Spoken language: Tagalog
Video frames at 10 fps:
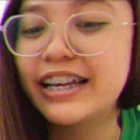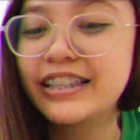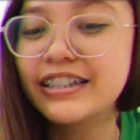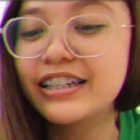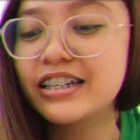
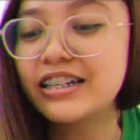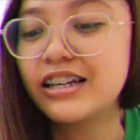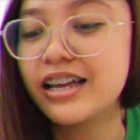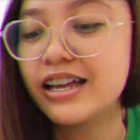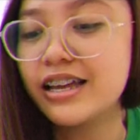Ito na siya,
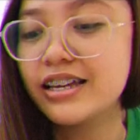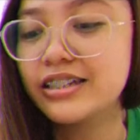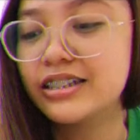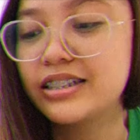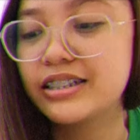
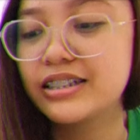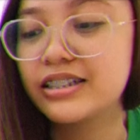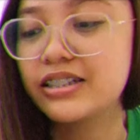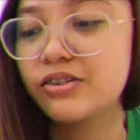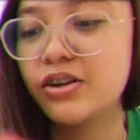guys.
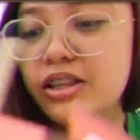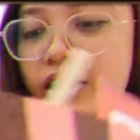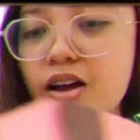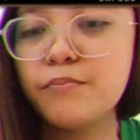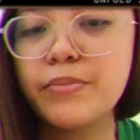Wait
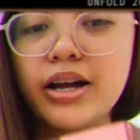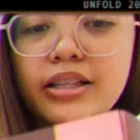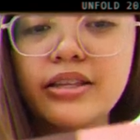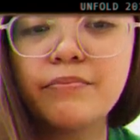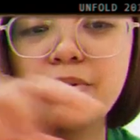lang. Ang
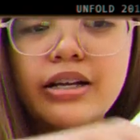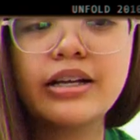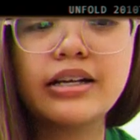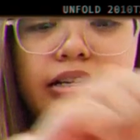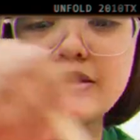pangit ng
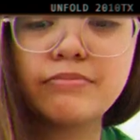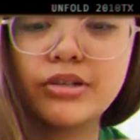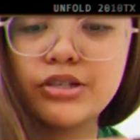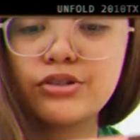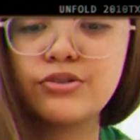
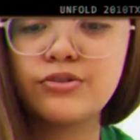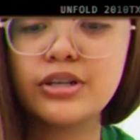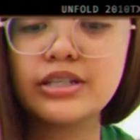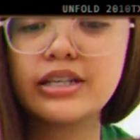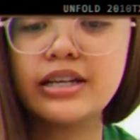pagkakasmash ko.
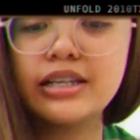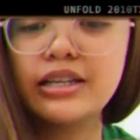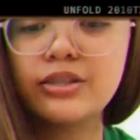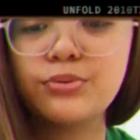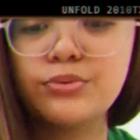Kasi nga,
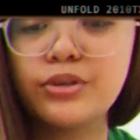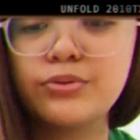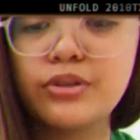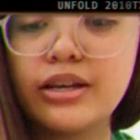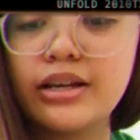
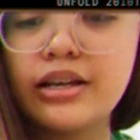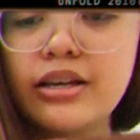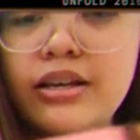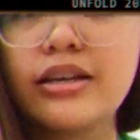natunaw na.